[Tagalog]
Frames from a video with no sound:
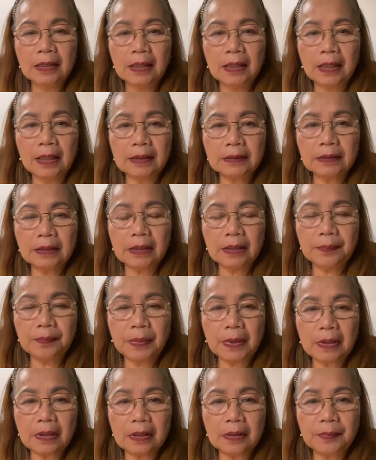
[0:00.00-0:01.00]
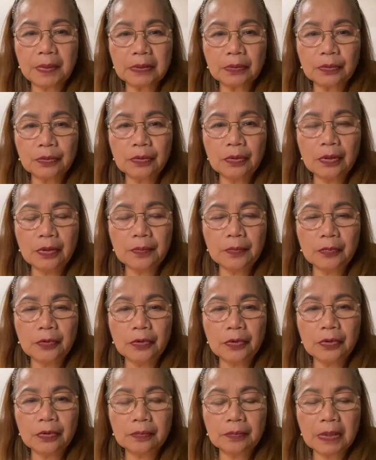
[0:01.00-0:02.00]
at ipagpatuloy mo
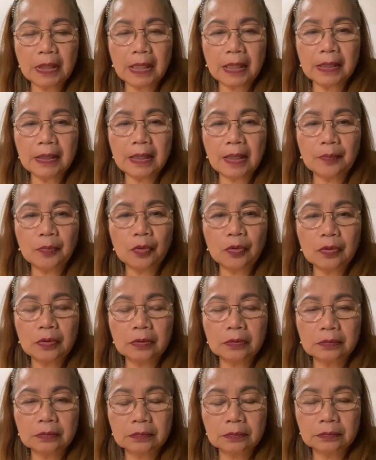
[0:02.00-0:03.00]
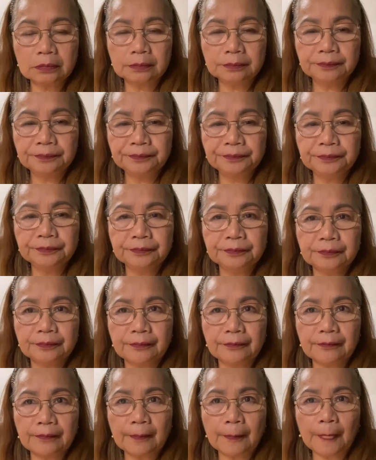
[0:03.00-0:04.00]
yung maganda mong
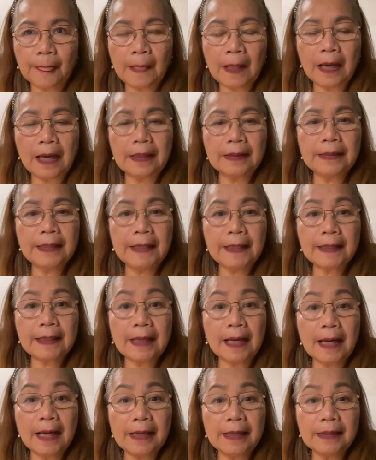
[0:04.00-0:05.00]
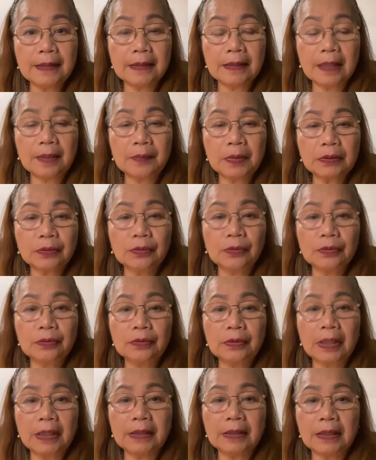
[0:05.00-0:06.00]
adhikain na
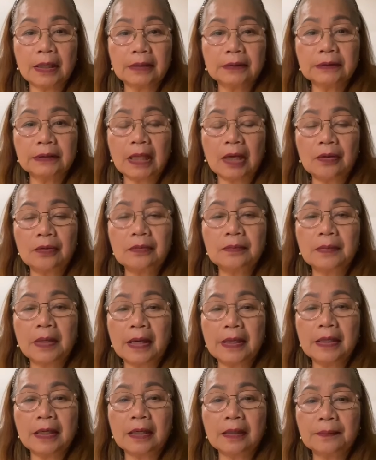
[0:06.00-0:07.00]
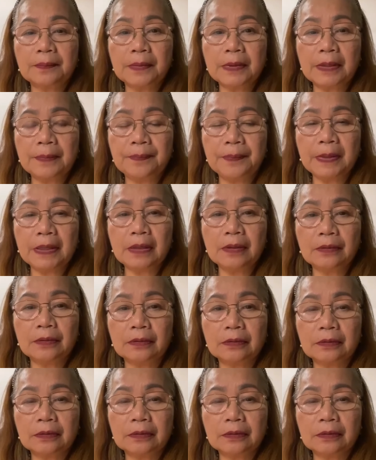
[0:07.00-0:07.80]
matulungan ang taong bayan Pilipino.